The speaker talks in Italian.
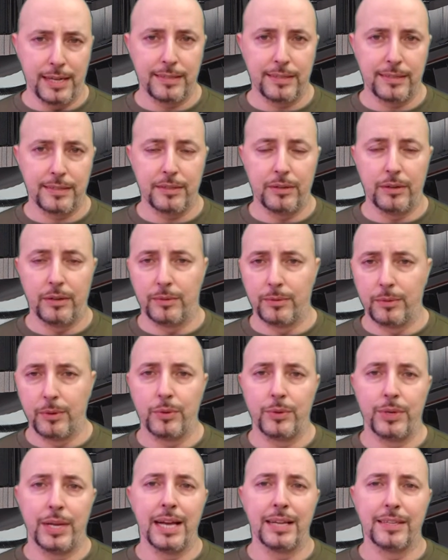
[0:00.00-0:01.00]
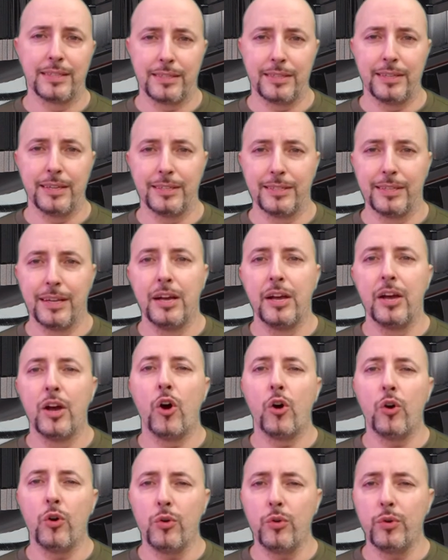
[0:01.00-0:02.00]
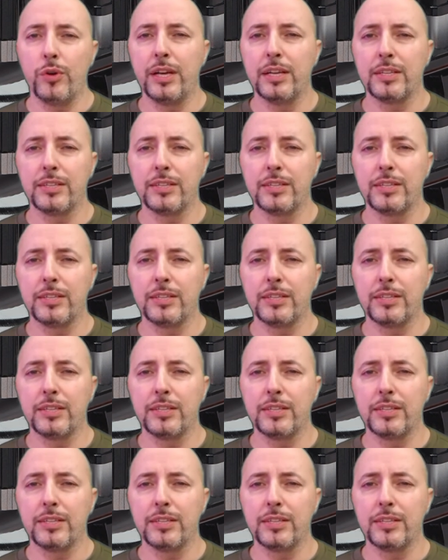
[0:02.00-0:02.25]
per averlo comodamente sempre con sé.